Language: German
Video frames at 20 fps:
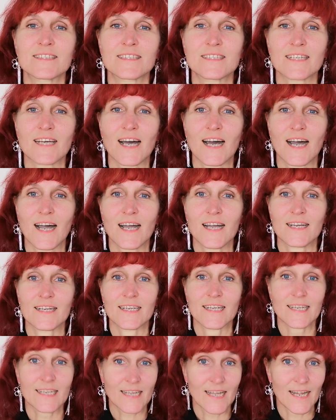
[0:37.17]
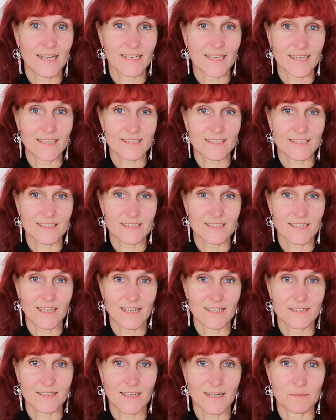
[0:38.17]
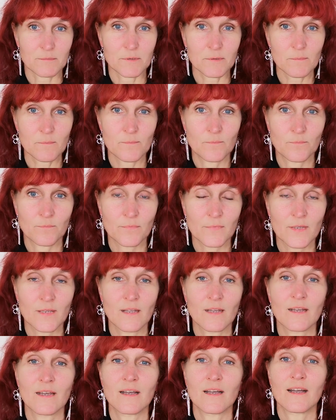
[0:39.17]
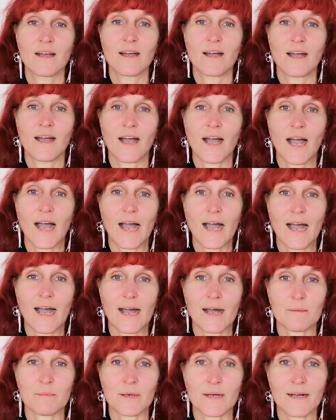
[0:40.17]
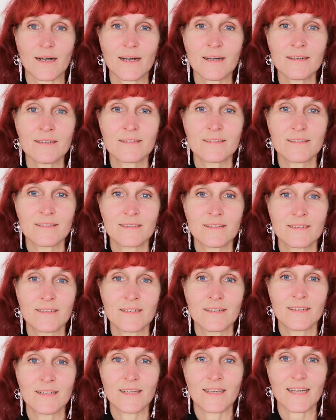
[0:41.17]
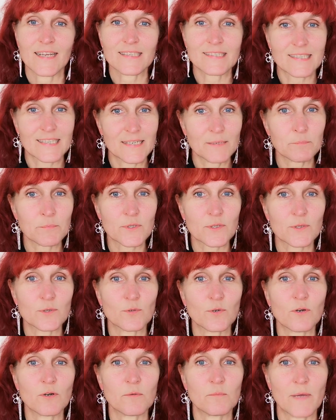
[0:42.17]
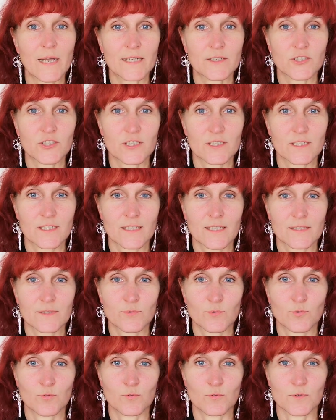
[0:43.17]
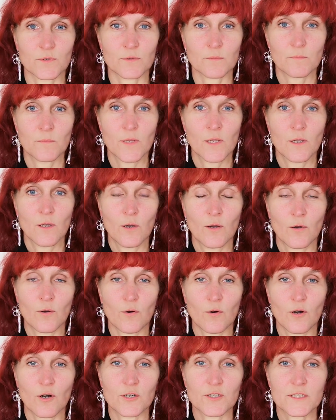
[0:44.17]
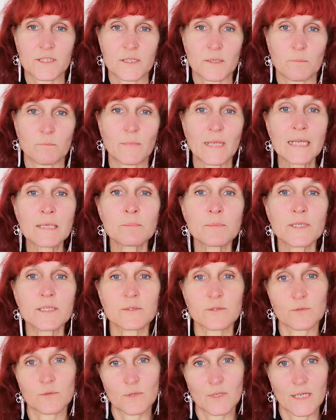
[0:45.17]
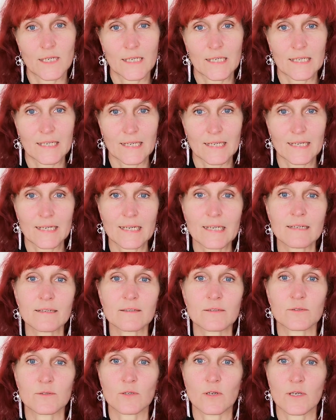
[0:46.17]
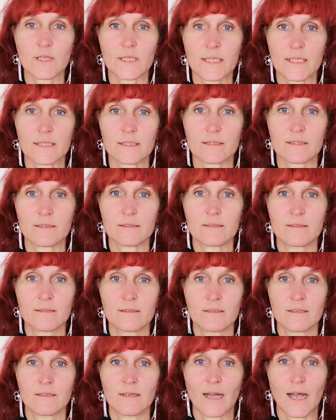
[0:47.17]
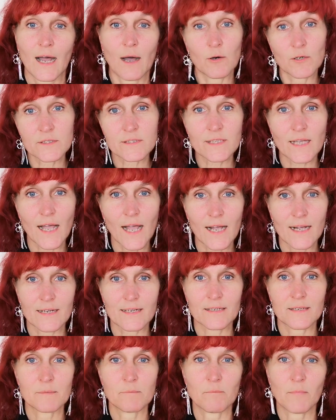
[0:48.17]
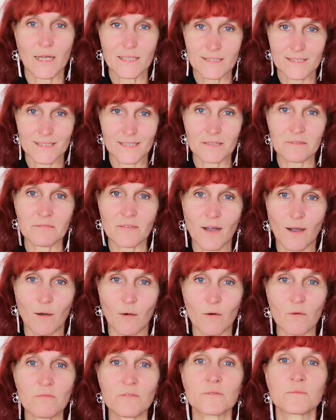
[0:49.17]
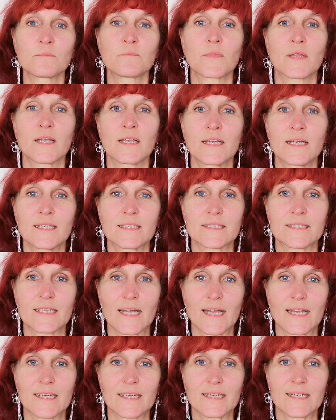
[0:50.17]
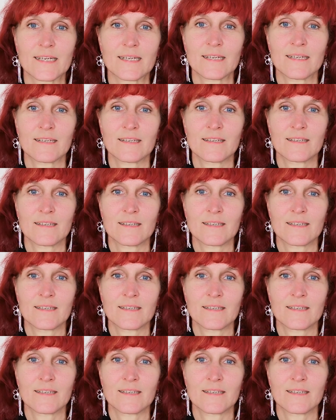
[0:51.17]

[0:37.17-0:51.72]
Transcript: da ich kein Geld gezahlt habe. Aber es gibt genug Menschen, die das tun. Und mich persönlich regen solche Aussagen massiv auf, denn